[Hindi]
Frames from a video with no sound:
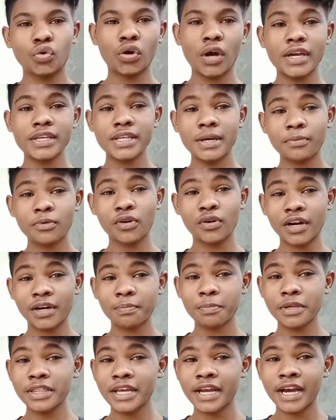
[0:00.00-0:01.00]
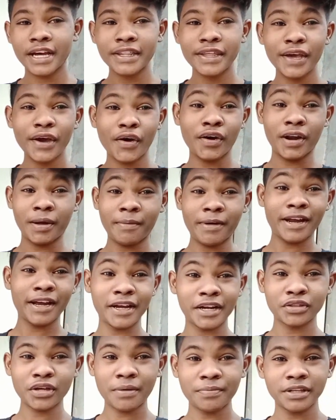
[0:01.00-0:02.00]
गाइस आपको घर भी दिखा दिया और हमारा
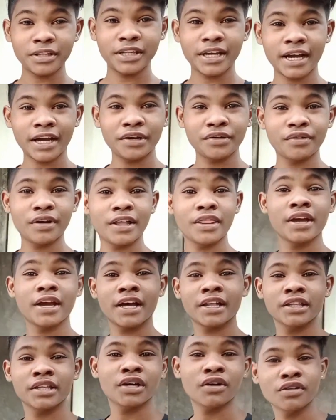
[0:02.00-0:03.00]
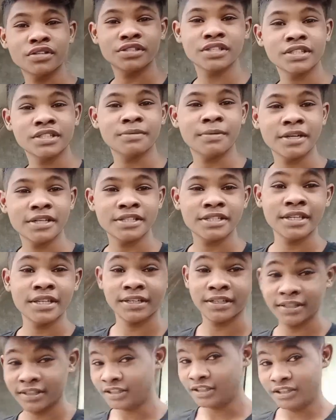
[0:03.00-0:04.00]
घर तो आपने दिखाई होगा दिखा देता हूँ अच्छे से फिर से
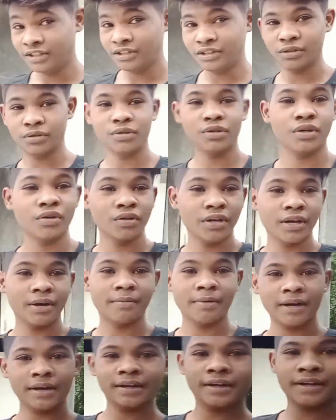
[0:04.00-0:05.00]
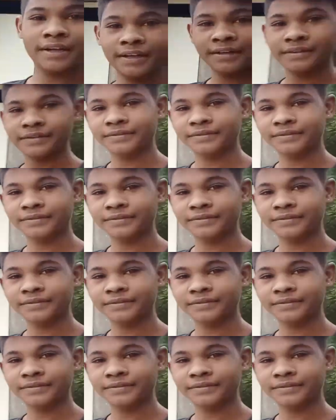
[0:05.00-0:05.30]
तो देखो ये हमारा घर है